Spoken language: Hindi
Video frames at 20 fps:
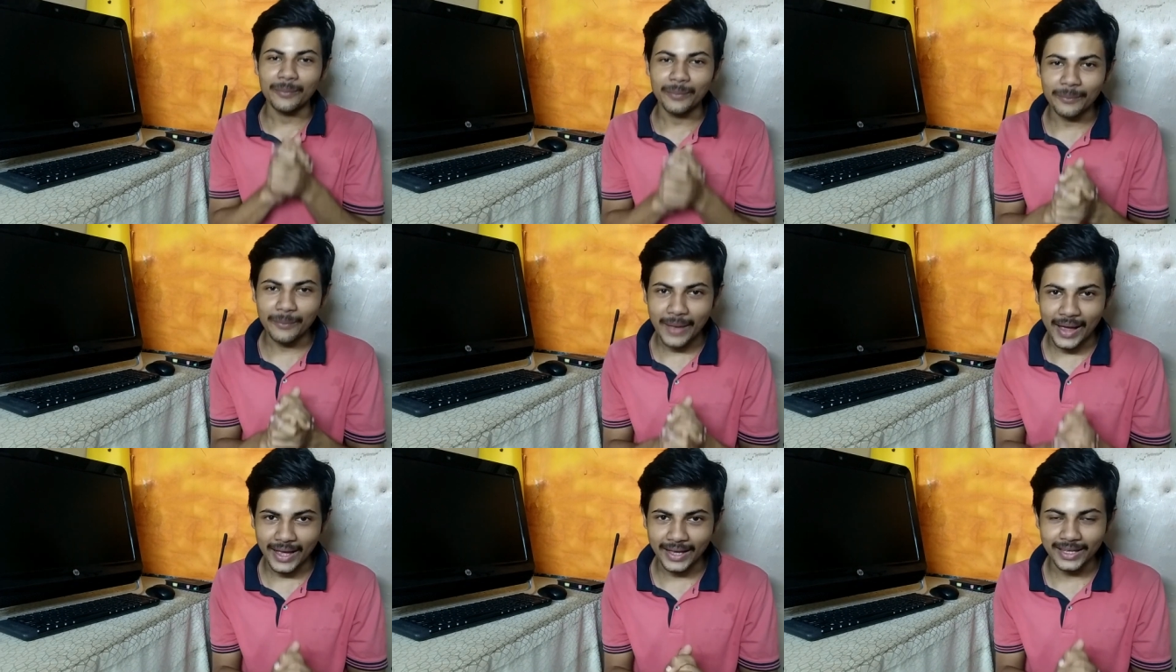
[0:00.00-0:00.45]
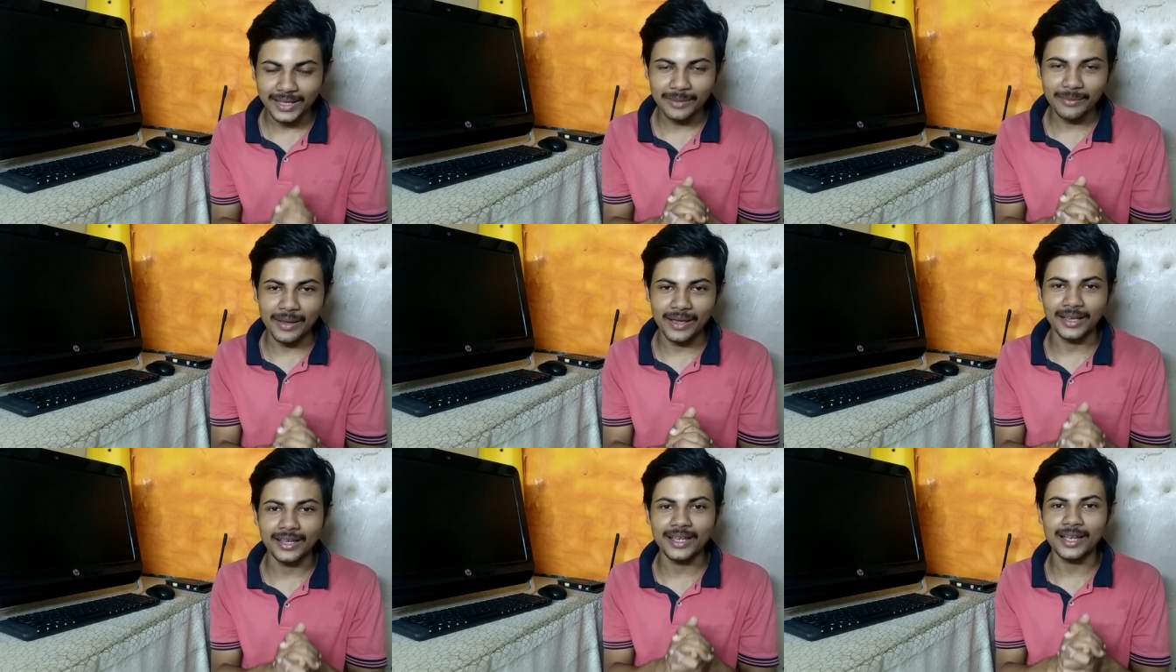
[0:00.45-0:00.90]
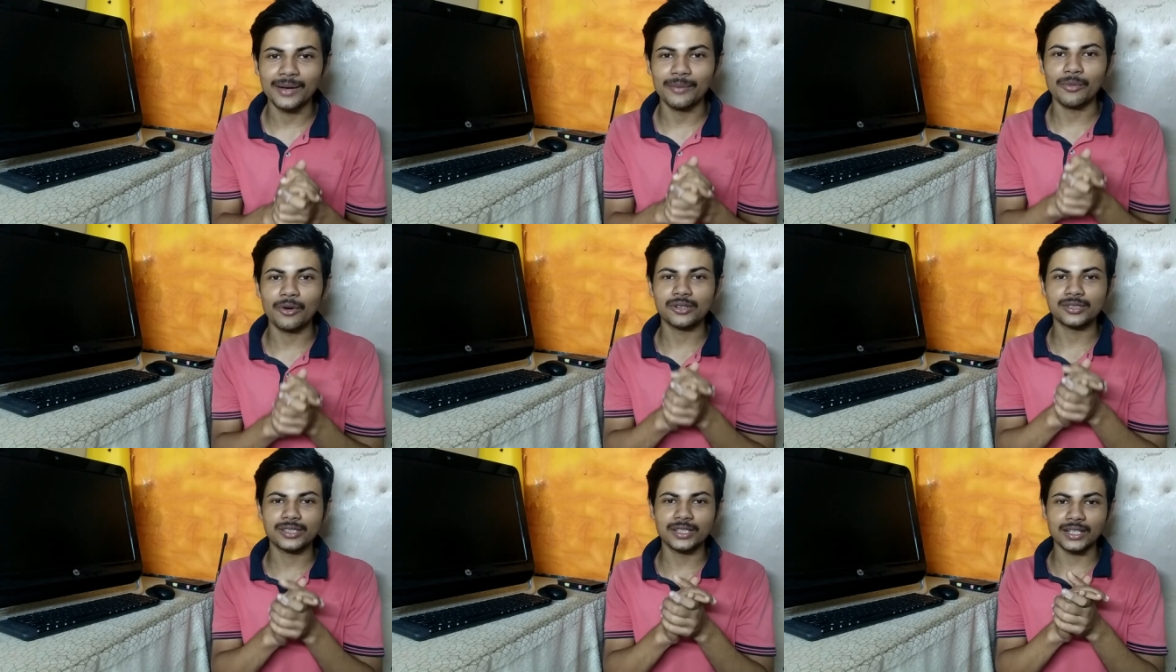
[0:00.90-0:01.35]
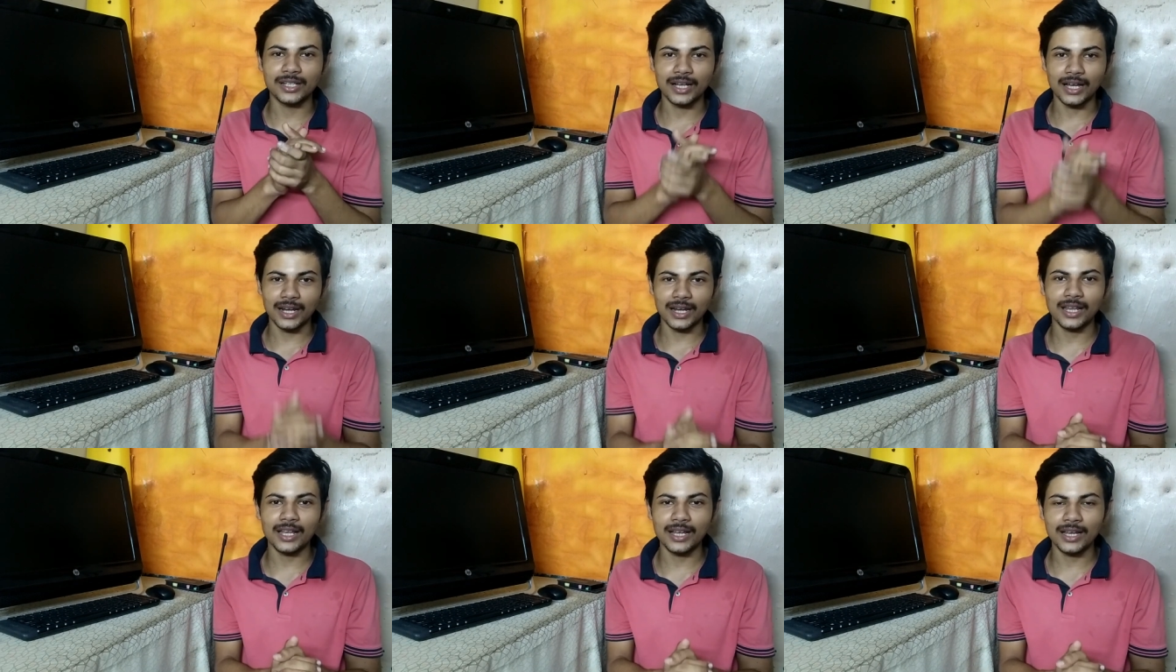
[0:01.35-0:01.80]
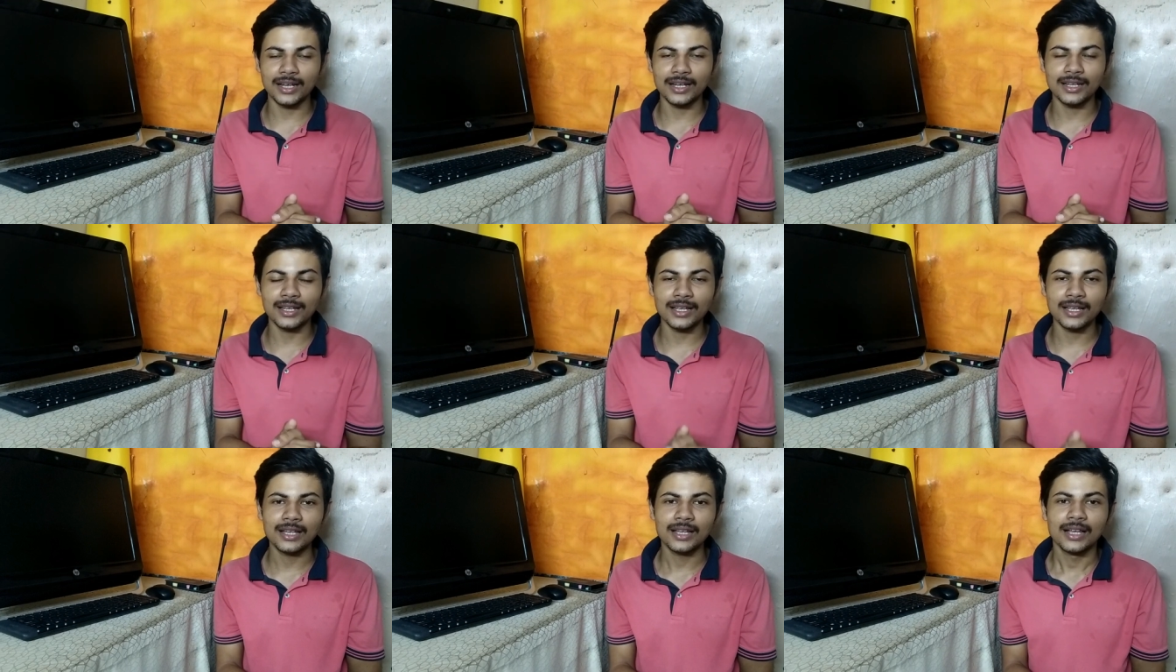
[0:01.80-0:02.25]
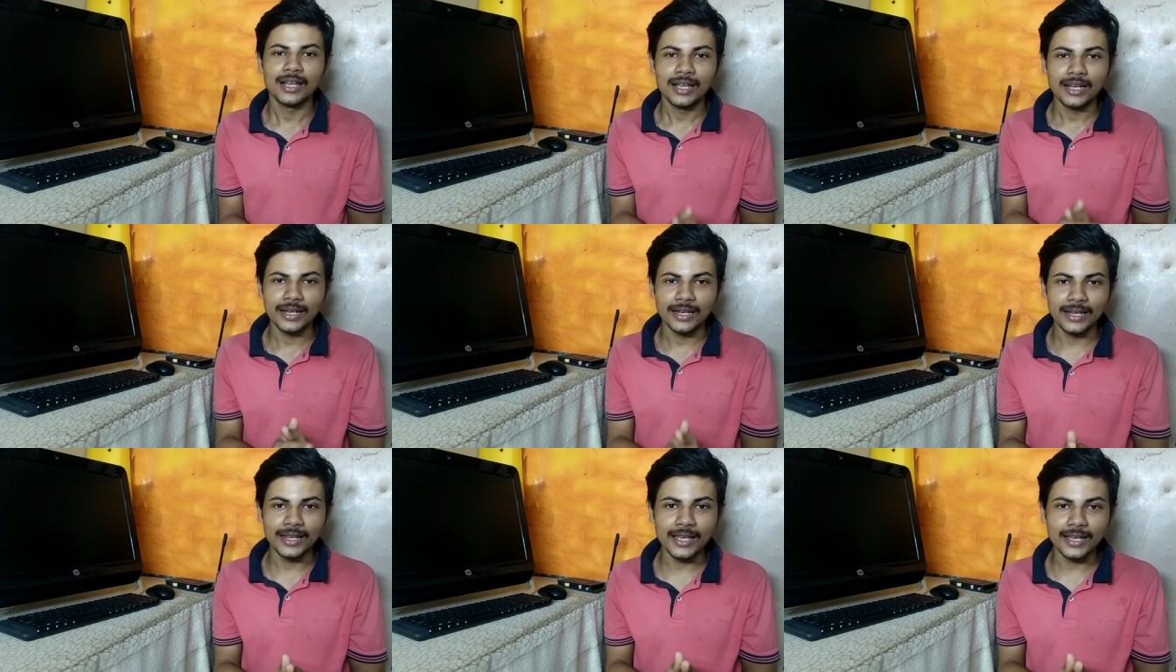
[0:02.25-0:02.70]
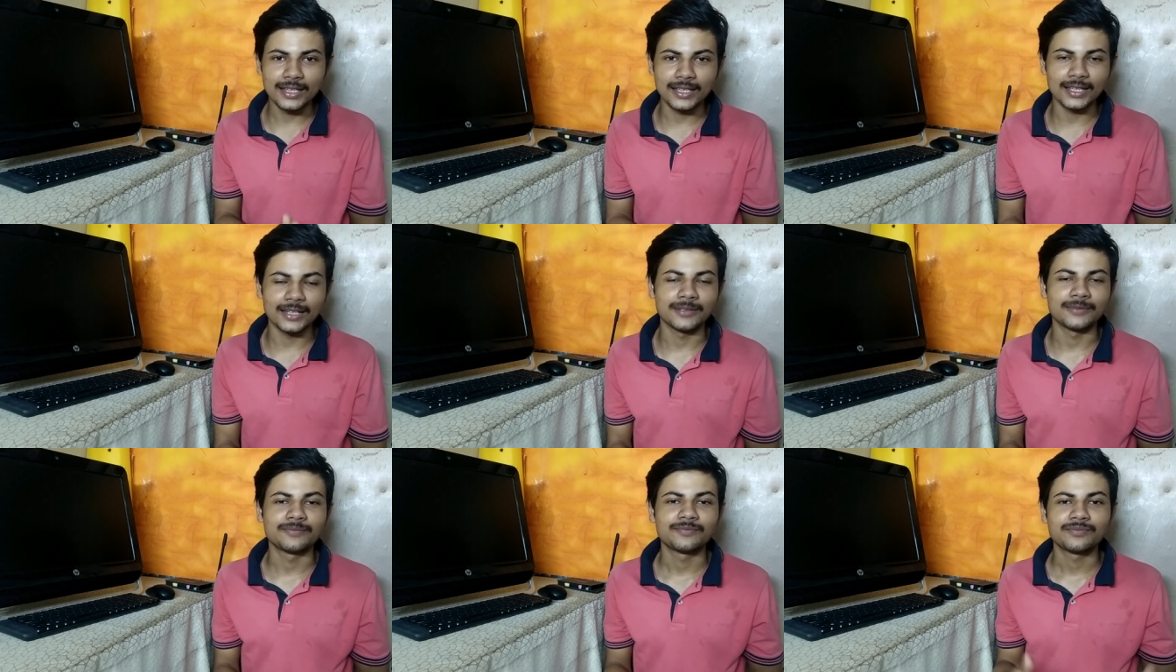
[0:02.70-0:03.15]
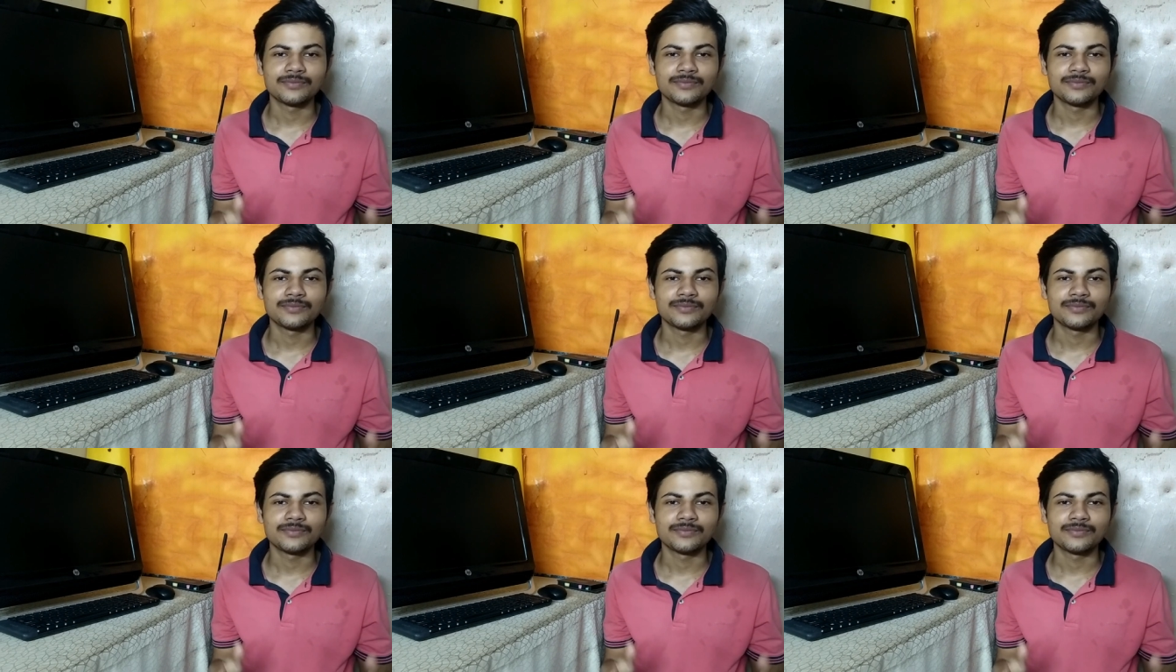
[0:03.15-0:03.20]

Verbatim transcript: महंगी महंगी अनबॉक्सिंग करने के लिए लेकिन